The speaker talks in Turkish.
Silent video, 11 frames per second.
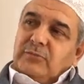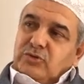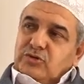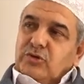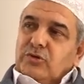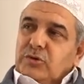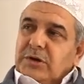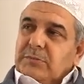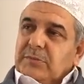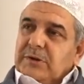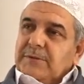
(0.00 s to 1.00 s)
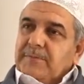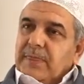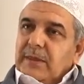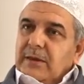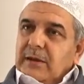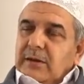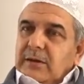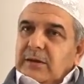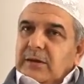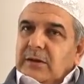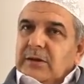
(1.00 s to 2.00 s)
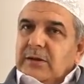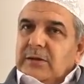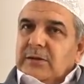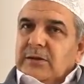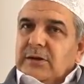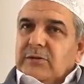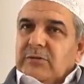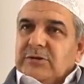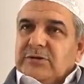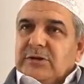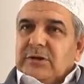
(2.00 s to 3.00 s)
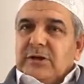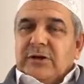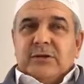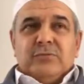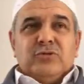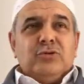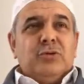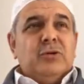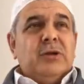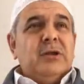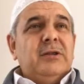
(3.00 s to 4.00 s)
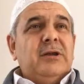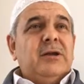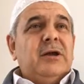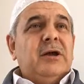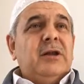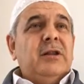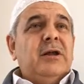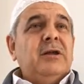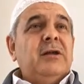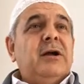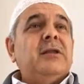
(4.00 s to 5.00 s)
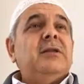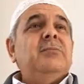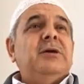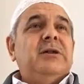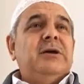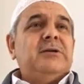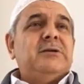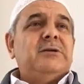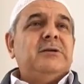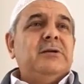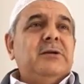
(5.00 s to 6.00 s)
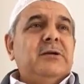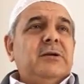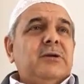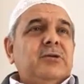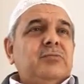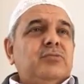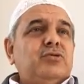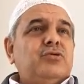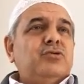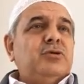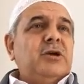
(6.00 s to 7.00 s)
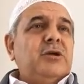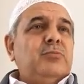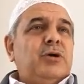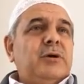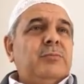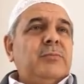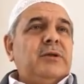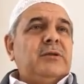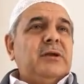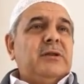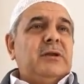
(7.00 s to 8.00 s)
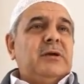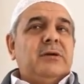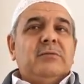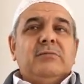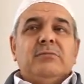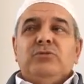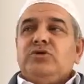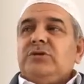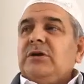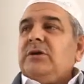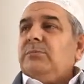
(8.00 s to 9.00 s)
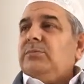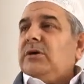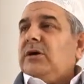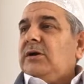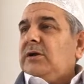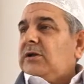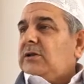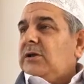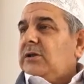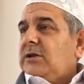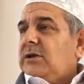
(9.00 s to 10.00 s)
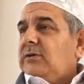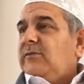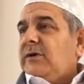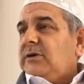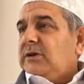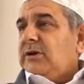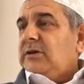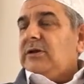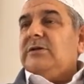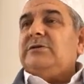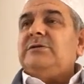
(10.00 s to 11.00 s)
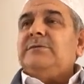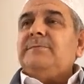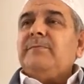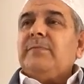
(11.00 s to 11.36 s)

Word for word: Bu çok önemli. Allah'ın davasına yardımcı olanlara Allah yardım eder bu Sure-i Muhammed'de de müstakil bir ayetle de ifade edilir.